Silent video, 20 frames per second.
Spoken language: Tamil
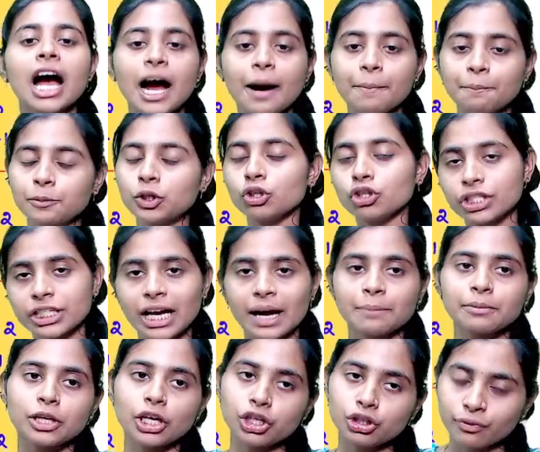அப் டு
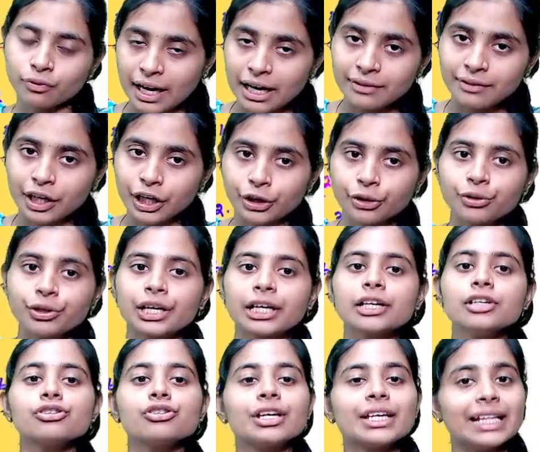சாப்டர் டுவெல் வரைக்கும்
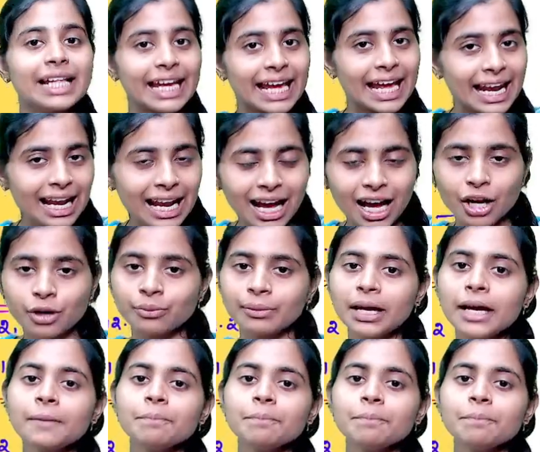இருக்குது ஸோ இது எல்லாருமே